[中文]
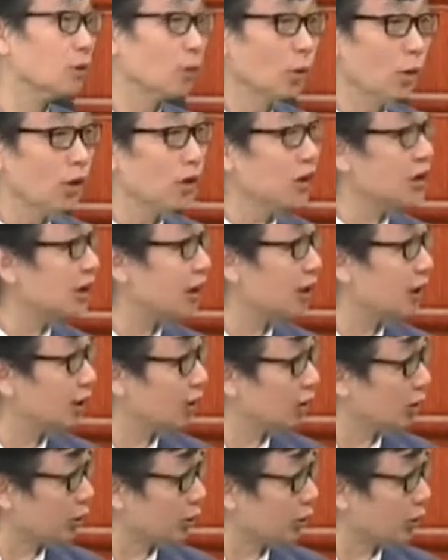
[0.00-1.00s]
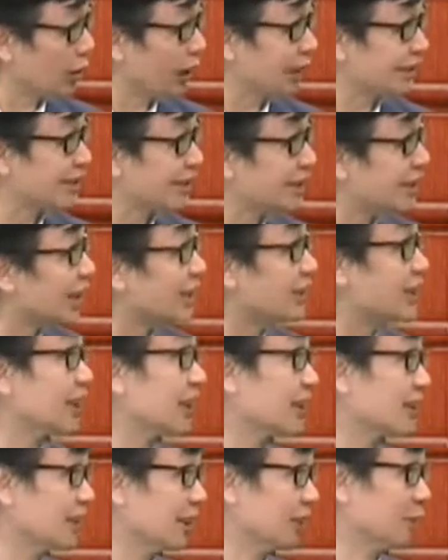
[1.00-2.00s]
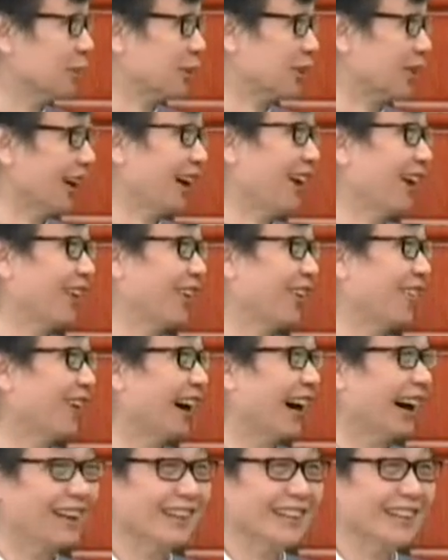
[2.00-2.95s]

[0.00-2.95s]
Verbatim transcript: 多一些软次三这样的节目就好了嘛。